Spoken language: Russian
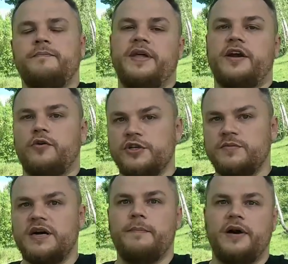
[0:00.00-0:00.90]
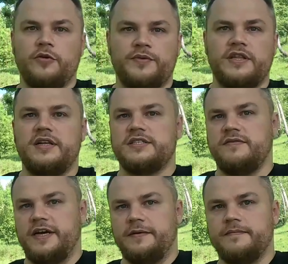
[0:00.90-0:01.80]
Переходим к опалубке для
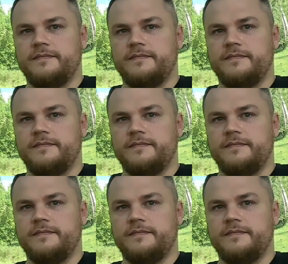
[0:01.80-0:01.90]
свай.